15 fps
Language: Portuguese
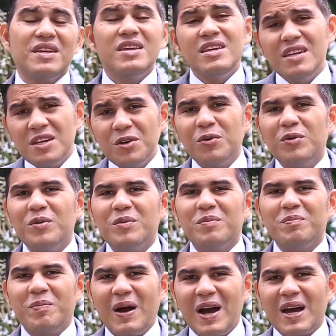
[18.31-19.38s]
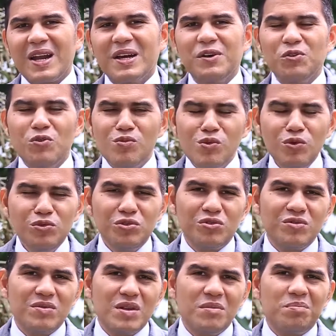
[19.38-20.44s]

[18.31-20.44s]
e eu para o mundo.